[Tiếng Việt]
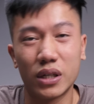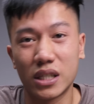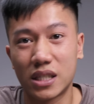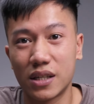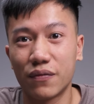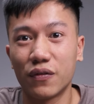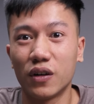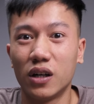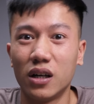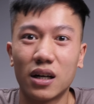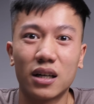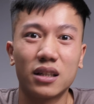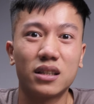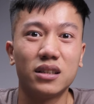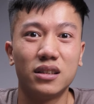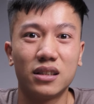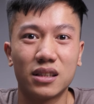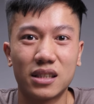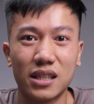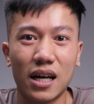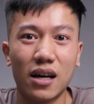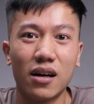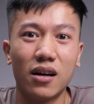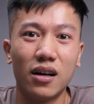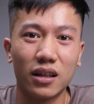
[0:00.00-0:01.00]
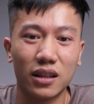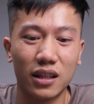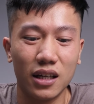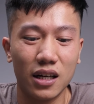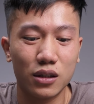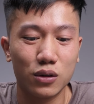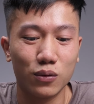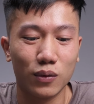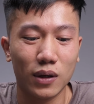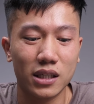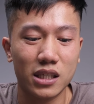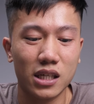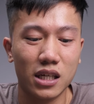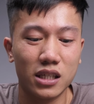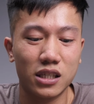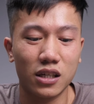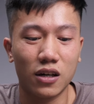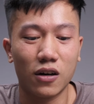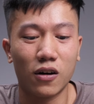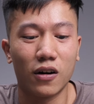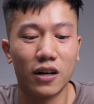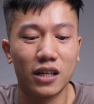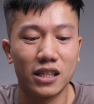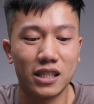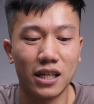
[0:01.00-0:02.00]
receiver các thứ sẽ hơi tiếc chúng ta sẽ chỉ
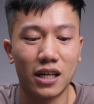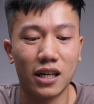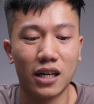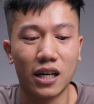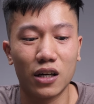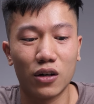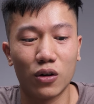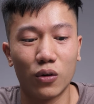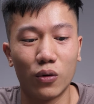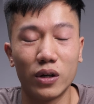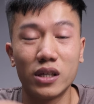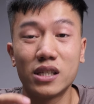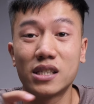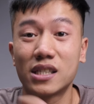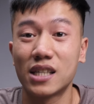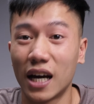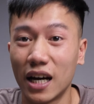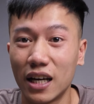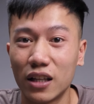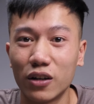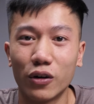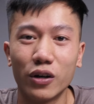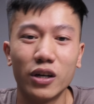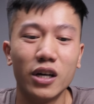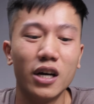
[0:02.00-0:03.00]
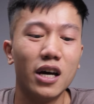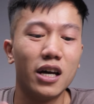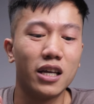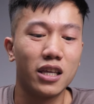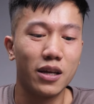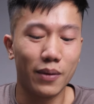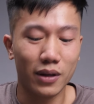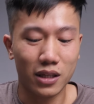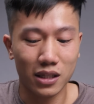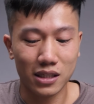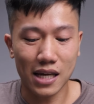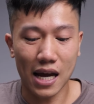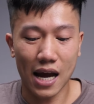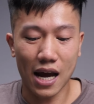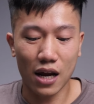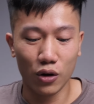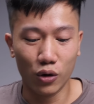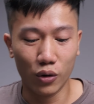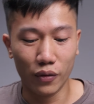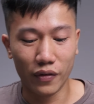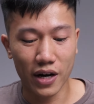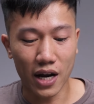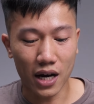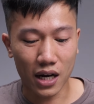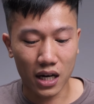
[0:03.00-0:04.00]
có đấy chính là kết nối dây thôi nhưng mà thực ra
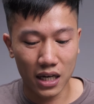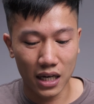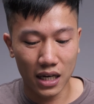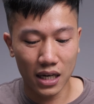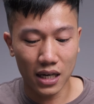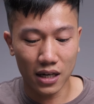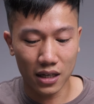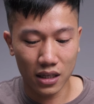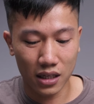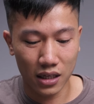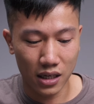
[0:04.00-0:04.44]
đối với Ducky á,